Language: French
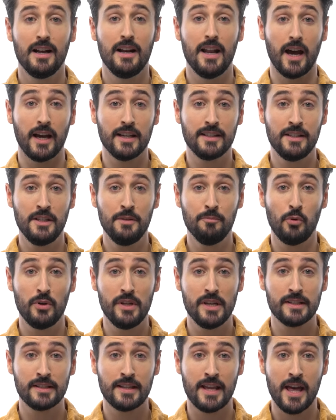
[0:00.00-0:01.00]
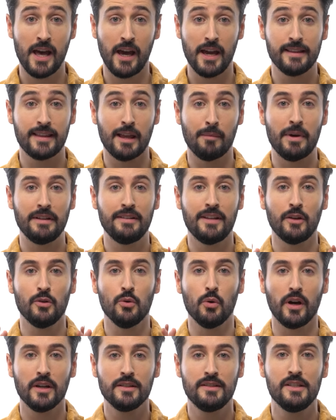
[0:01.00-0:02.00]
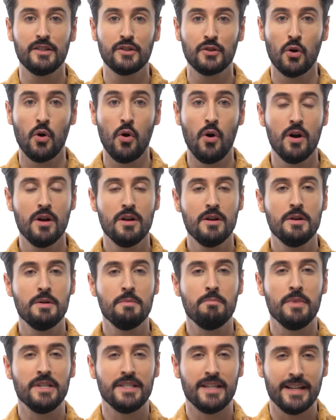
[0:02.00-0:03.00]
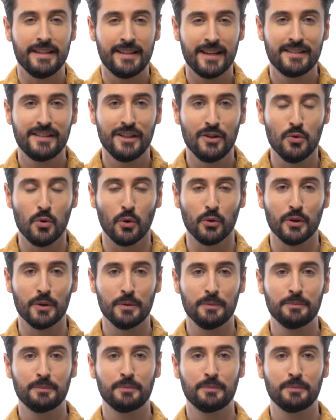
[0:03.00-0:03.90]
La résine polyester est un matériau résistant, mais elle est assez lourde.